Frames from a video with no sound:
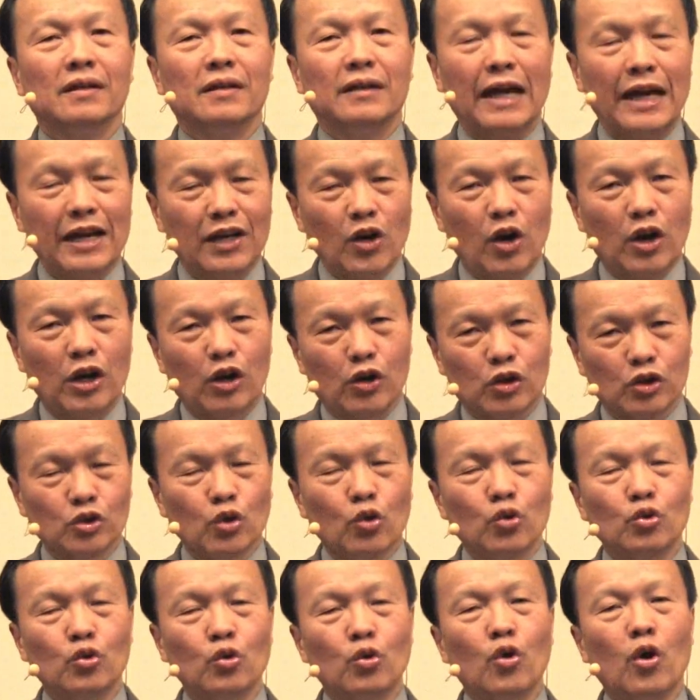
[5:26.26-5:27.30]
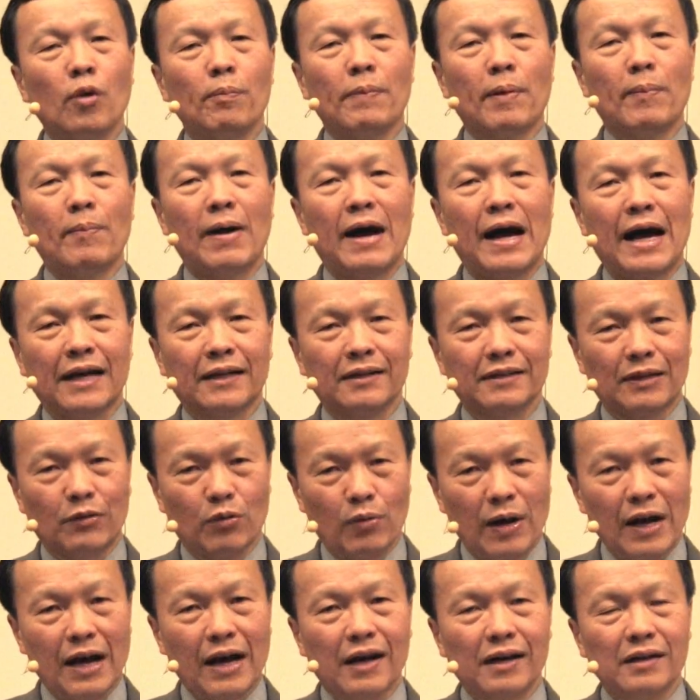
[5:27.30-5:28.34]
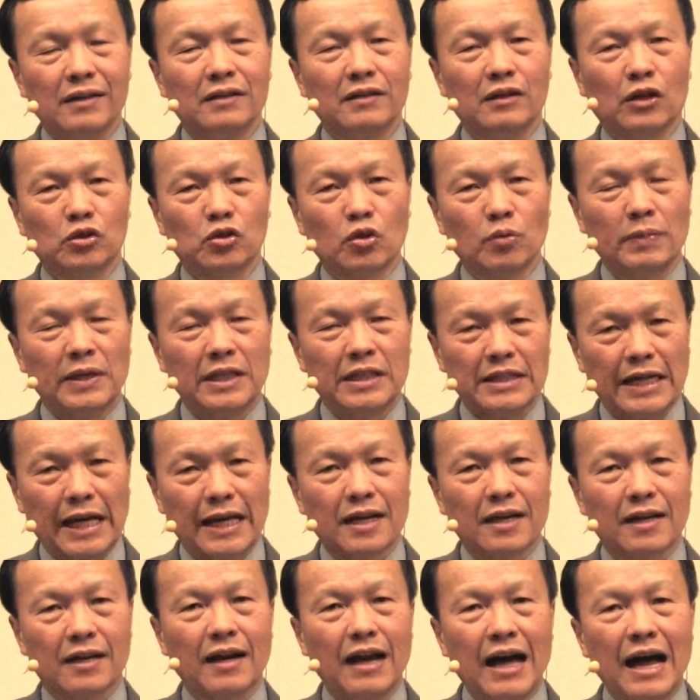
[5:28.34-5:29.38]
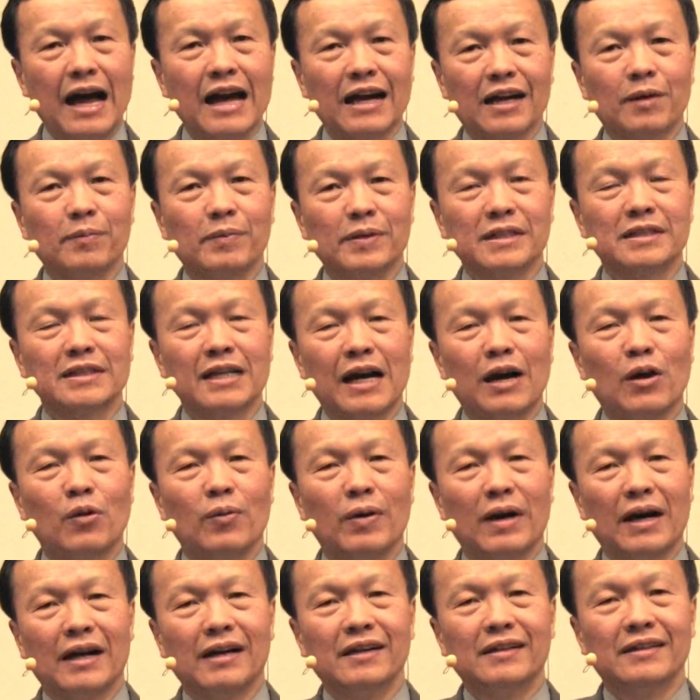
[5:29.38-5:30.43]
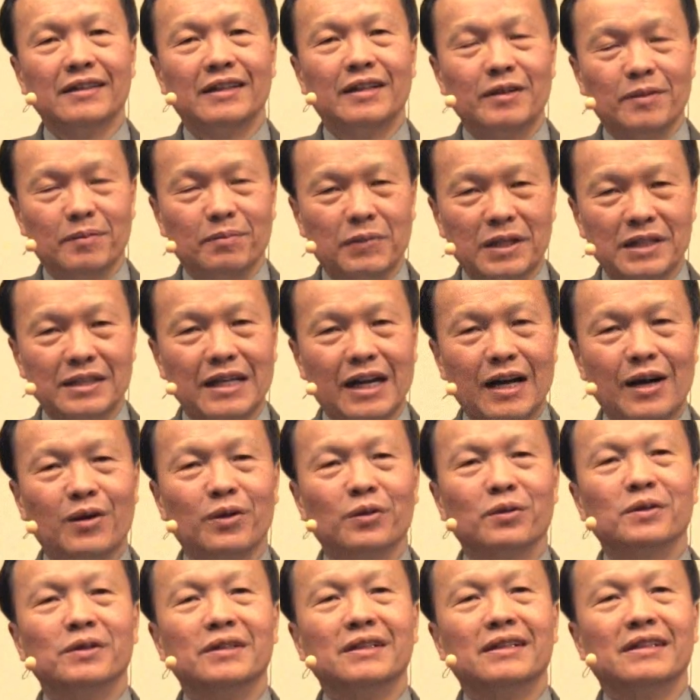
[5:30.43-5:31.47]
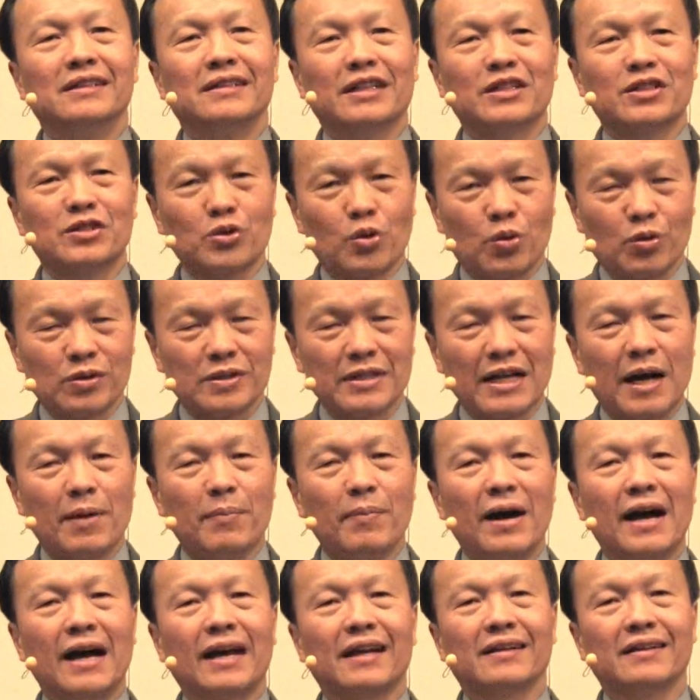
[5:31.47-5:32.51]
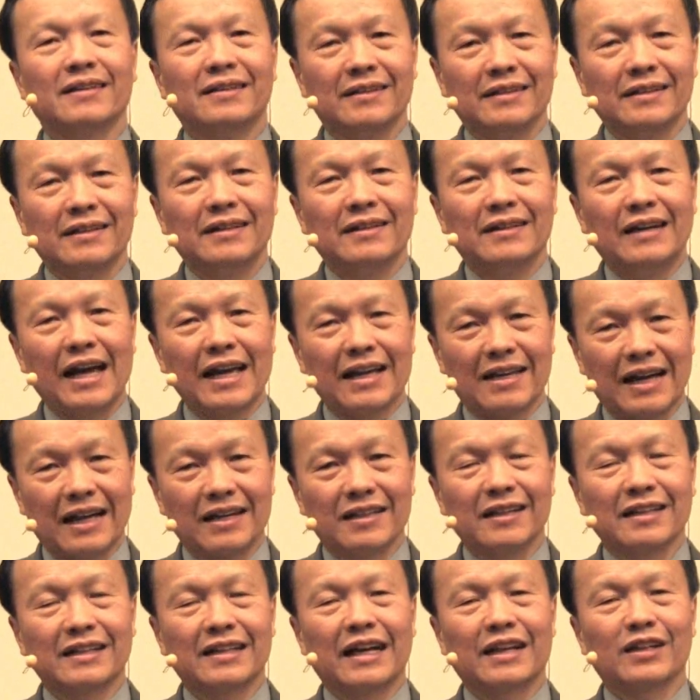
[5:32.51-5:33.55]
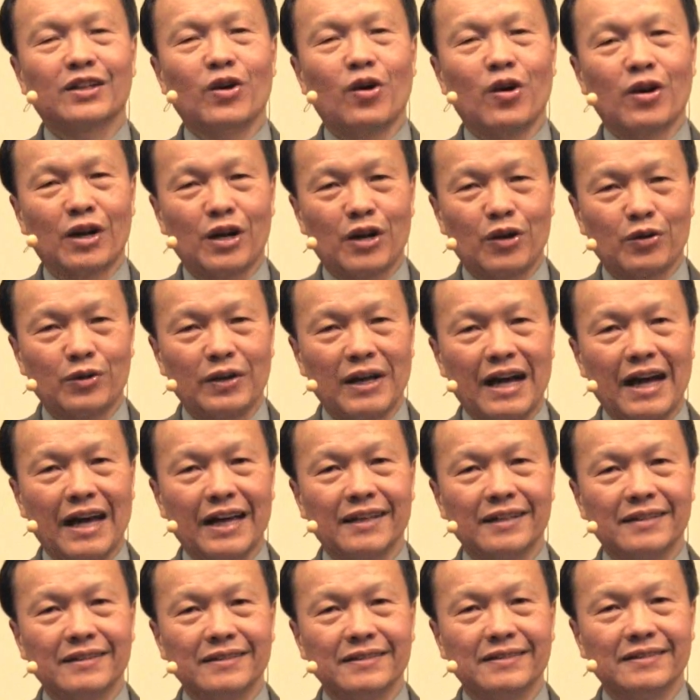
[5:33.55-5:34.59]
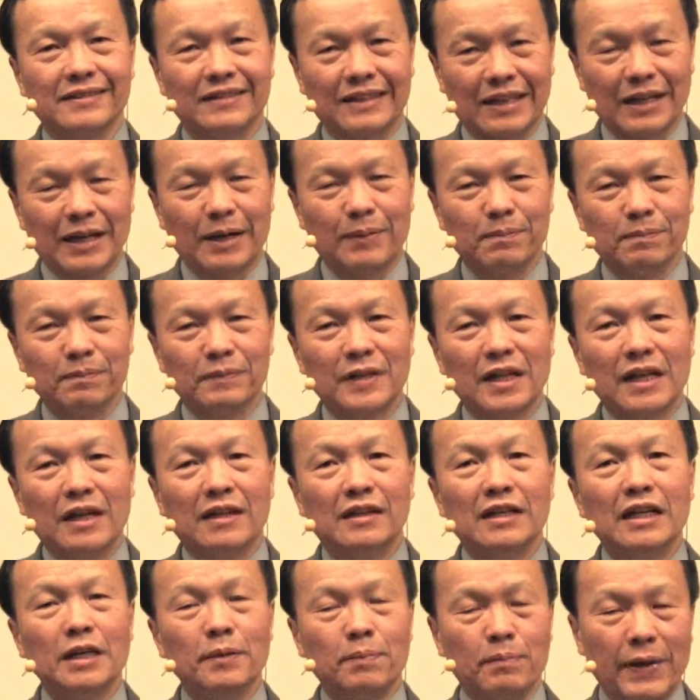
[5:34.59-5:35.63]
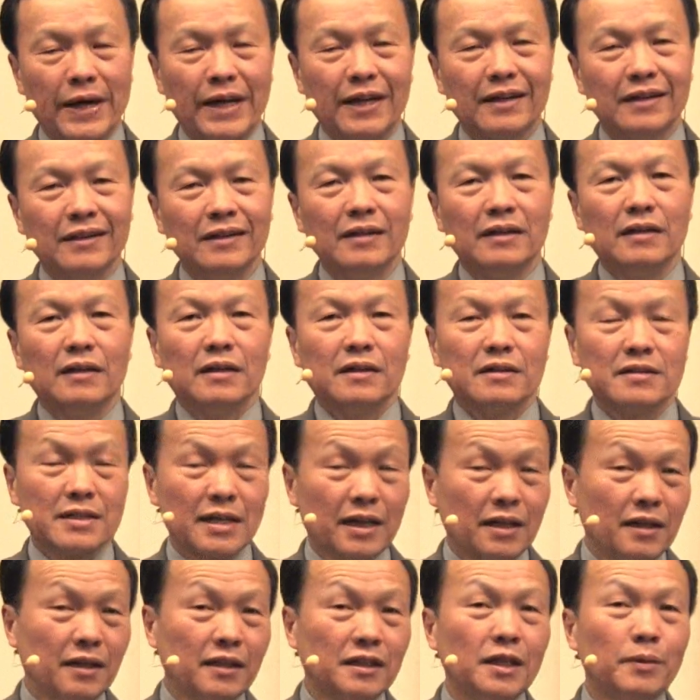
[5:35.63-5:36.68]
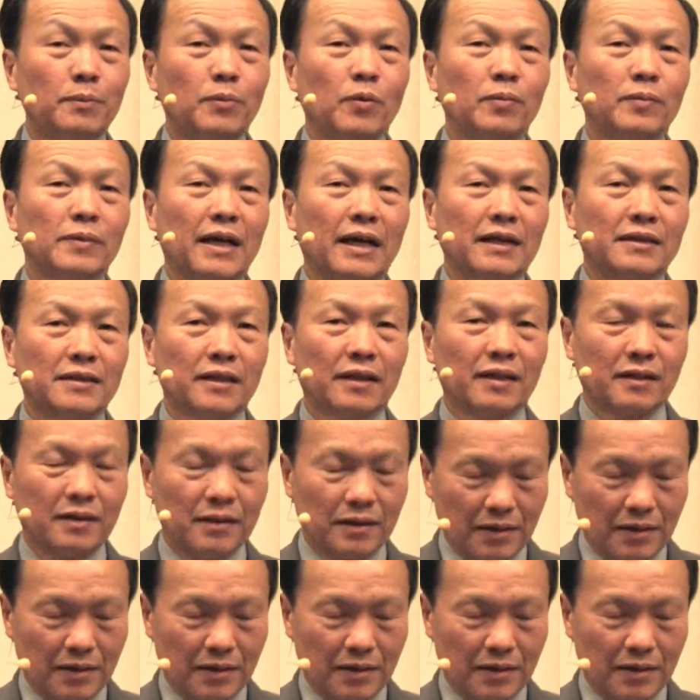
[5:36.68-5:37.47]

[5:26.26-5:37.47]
แน่นอนเราก็ต้องดูงบประมาณ แต่ว่าเราต้องมีใจกล้ากับพระเจ้าว่าพระเจ้าจะทรงสามารถให้การเงินการทองกับเราได้นะครับ นี่เป็นสิ่งหนึ่งที่ผมอยากจะ